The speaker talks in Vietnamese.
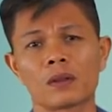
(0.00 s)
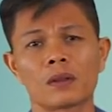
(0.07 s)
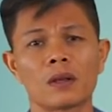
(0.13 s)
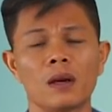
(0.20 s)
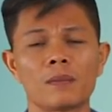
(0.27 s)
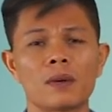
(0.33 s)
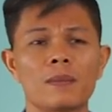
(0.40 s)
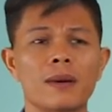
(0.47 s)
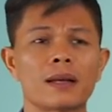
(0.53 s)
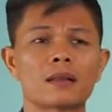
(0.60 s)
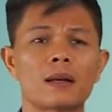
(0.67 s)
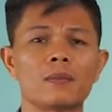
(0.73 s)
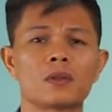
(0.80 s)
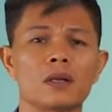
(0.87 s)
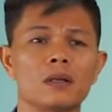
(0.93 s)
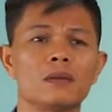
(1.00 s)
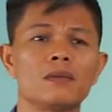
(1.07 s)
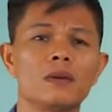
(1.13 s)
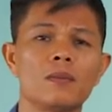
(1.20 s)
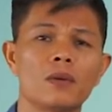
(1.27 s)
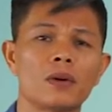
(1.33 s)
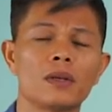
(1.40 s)
Thì hôm đó bạn tâm sự
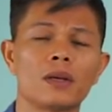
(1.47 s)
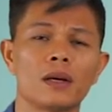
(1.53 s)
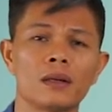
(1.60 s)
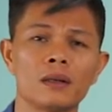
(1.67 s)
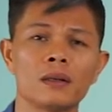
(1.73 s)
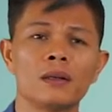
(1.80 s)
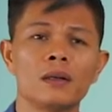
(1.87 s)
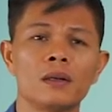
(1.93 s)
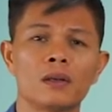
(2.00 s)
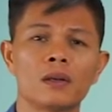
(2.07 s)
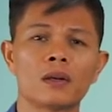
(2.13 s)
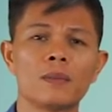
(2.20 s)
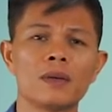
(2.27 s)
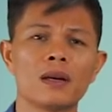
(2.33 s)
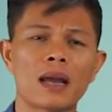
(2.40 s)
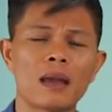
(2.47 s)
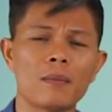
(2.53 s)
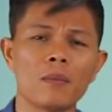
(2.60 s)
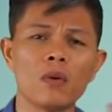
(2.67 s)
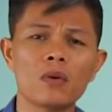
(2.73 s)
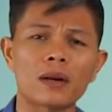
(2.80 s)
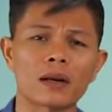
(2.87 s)
với một cái chị, thì bây giờ
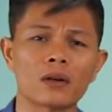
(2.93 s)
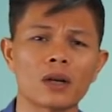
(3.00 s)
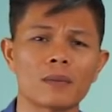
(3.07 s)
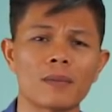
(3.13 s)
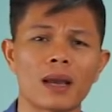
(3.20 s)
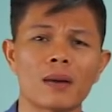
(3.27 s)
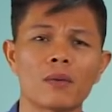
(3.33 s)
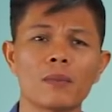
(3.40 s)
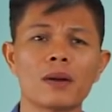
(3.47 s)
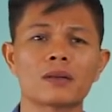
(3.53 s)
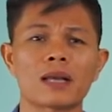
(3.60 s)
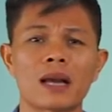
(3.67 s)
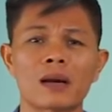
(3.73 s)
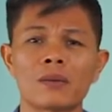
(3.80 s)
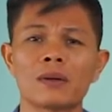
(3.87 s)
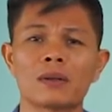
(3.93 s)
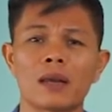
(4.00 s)
em muốn ra kinh doanh mà em không biết là sao.